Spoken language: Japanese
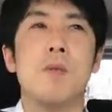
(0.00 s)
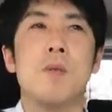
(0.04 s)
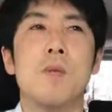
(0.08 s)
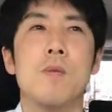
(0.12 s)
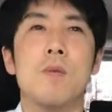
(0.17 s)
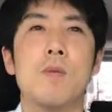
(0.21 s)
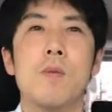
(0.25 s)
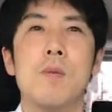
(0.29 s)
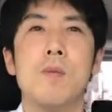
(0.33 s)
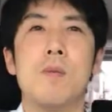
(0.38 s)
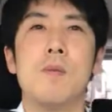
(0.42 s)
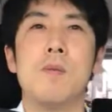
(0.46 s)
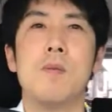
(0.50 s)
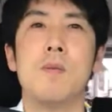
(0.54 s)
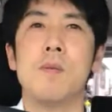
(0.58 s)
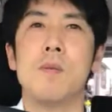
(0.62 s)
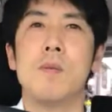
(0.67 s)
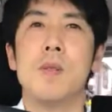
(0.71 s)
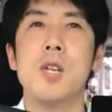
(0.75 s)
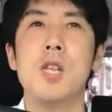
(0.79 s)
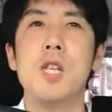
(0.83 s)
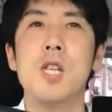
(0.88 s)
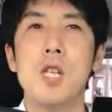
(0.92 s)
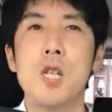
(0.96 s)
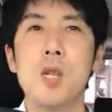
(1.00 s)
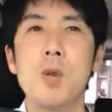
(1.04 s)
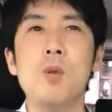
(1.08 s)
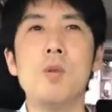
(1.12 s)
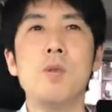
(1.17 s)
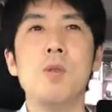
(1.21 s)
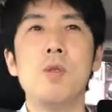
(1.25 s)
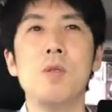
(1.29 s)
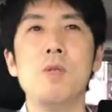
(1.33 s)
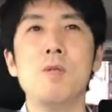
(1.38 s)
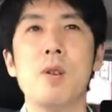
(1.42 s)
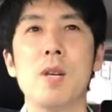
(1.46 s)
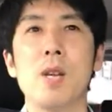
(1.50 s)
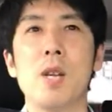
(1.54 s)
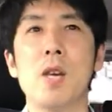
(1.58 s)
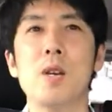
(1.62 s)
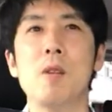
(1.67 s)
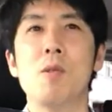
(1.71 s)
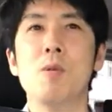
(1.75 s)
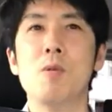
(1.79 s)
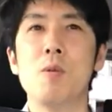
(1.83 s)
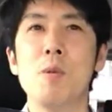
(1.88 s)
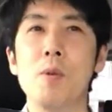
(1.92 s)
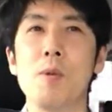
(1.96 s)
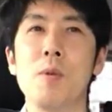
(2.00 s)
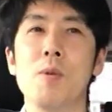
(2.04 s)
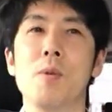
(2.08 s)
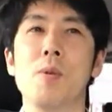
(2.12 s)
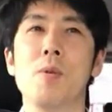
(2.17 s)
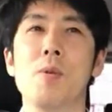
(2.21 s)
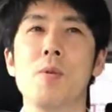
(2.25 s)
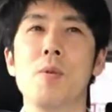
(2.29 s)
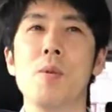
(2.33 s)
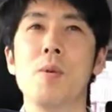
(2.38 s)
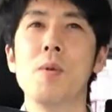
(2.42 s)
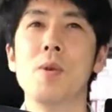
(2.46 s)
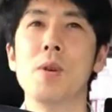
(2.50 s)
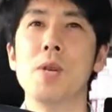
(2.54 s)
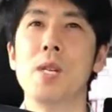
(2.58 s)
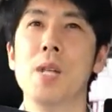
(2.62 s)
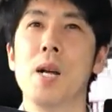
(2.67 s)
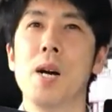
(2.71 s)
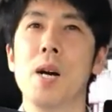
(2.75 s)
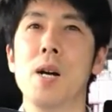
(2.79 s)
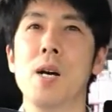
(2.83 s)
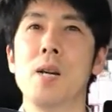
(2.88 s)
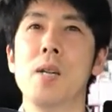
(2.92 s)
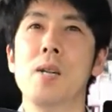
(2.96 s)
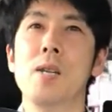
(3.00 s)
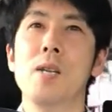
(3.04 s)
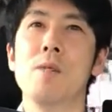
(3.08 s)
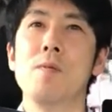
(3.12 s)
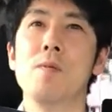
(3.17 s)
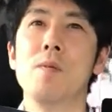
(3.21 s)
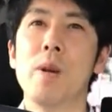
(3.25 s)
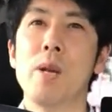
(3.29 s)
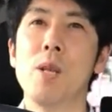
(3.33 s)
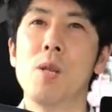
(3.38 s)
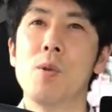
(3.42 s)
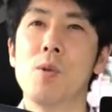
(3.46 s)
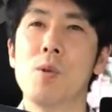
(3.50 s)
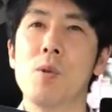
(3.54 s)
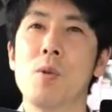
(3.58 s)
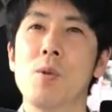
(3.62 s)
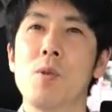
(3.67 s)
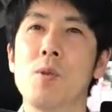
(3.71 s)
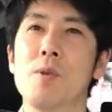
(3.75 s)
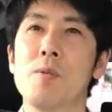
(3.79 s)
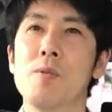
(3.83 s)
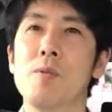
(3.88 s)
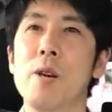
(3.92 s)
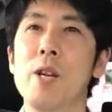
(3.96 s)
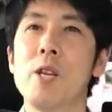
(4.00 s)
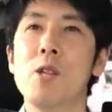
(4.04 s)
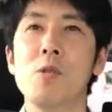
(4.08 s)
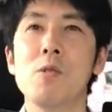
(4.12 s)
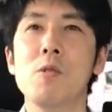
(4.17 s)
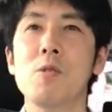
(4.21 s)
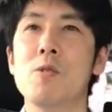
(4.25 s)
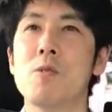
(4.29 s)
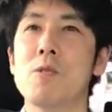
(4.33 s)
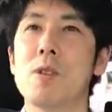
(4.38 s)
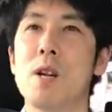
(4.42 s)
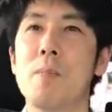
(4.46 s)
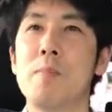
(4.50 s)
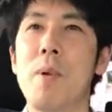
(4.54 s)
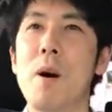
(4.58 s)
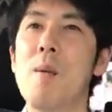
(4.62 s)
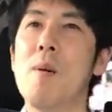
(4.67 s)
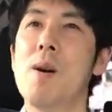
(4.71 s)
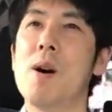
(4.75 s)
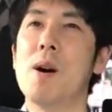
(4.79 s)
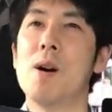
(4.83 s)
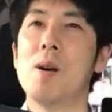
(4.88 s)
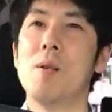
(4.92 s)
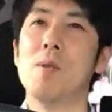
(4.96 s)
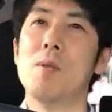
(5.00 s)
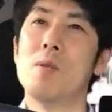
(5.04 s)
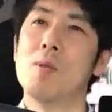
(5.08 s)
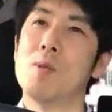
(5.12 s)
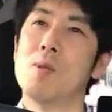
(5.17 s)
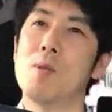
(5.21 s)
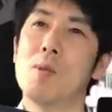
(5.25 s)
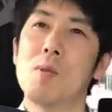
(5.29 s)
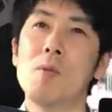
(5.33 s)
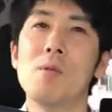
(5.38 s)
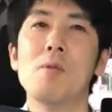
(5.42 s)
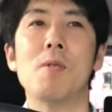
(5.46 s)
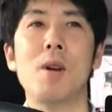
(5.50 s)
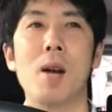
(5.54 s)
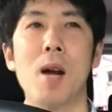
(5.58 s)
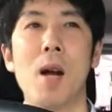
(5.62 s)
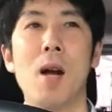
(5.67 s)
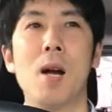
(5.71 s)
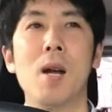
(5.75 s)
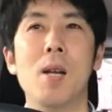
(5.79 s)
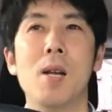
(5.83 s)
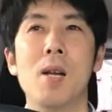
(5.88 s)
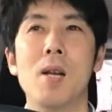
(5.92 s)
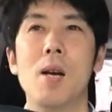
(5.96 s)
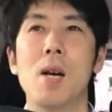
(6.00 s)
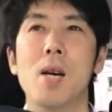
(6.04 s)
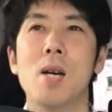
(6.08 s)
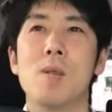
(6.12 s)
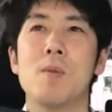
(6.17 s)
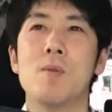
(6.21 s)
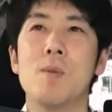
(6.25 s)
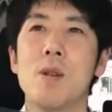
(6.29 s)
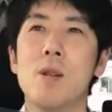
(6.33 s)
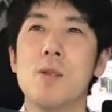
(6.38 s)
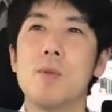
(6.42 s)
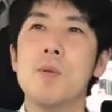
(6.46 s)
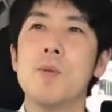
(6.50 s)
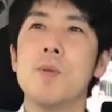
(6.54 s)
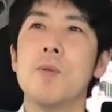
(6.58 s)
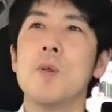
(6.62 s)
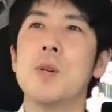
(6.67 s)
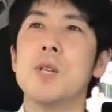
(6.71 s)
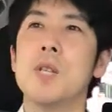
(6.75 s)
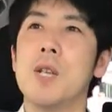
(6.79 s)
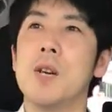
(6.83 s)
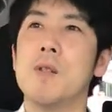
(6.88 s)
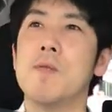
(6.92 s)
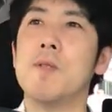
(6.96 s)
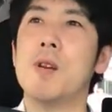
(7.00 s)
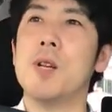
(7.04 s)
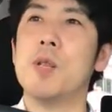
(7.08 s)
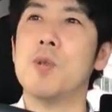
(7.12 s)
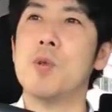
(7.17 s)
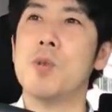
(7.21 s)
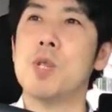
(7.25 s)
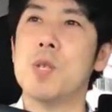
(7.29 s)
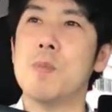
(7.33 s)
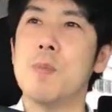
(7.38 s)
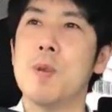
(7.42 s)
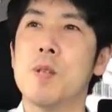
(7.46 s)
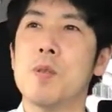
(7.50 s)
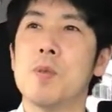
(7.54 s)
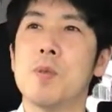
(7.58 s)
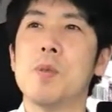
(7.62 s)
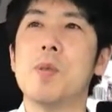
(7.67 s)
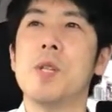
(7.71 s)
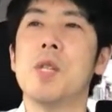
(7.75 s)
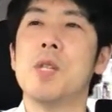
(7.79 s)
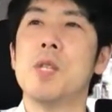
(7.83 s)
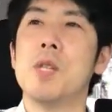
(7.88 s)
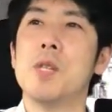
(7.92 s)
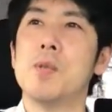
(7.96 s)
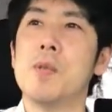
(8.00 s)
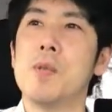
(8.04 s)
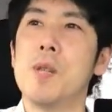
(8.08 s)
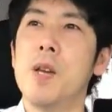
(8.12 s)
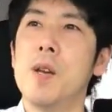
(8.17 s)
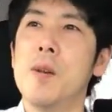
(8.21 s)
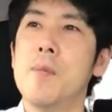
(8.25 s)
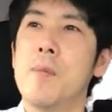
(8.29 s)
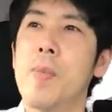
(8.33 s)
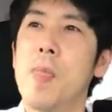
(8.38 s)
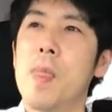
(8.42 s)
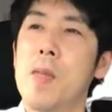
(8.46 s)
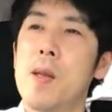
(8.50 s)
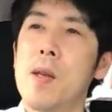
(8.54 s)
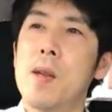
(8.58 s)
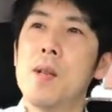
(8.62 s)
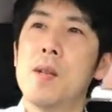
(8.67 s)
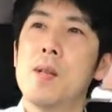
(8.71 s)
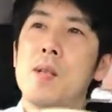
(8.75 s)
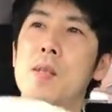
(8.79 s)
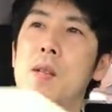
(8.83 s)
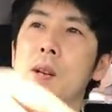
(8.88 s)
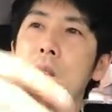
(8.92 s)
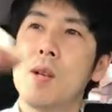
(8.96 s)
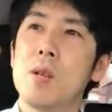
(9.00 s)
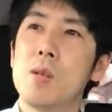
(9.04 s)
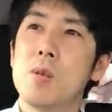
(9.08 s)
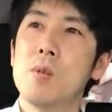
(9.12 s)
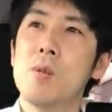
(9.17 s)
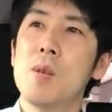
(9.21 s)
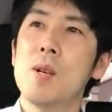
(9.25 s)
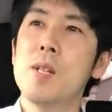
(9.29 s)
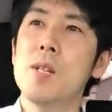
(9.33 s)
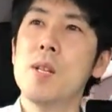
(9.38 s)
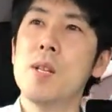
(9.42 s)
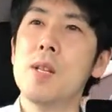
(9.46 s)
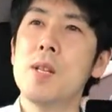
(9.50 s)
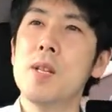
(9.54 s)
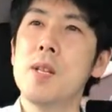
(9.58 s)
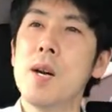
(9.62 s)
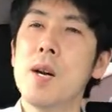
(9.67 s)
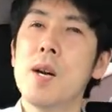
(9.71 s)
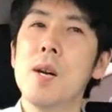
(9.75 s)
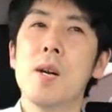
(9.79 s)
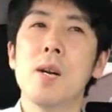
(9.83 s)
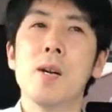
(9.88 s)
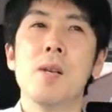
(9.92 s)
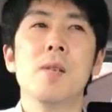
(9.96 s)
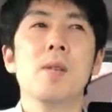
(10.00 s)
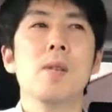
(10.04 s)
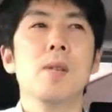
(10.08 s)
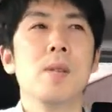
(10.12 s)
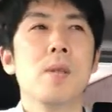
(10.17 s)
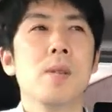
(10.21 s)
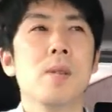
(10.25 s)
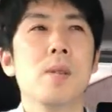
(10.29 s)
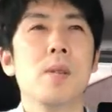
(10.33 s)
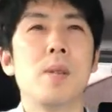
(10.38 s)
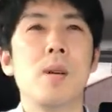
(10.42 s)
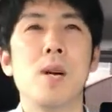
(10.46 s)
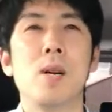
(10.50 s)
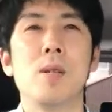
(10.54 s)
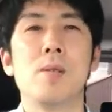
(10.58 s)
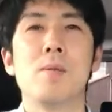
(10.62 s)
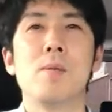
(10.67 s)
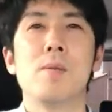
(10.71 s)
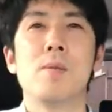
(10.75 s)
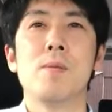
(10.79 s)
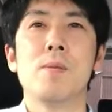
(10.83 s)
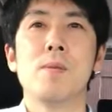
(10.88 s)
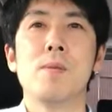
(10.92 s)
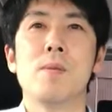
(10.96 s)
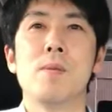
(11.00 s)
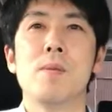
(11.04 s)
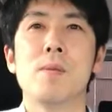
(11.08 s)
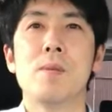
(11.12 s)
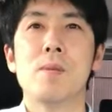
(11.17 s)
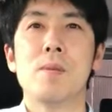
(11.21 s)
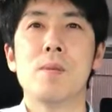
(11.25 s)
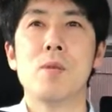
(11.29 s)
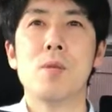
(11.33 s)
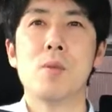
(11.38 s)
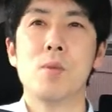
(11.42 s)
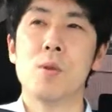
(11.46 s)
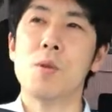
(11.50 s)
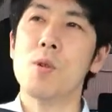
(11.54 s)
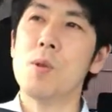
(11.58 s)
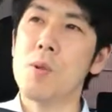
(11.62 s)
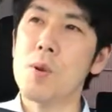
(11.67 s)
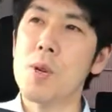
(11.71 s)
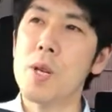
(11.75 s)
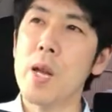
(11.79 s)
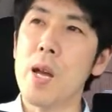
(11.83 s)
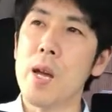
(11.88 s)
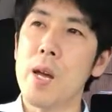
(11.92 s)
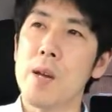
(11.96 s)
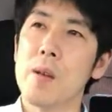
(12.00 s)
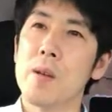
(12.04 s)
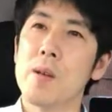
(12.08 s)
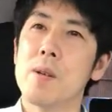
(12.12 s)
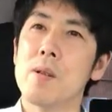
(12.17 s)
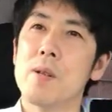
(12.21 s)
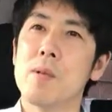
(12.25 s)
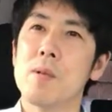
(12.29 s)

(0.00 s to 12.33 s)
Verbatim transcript: その生き量っていうのは結構大きなウェイトウェイトというかパワーというのかあの結構大きなウェイトを占めるそうなんですよねだからその辺りがあのその表意例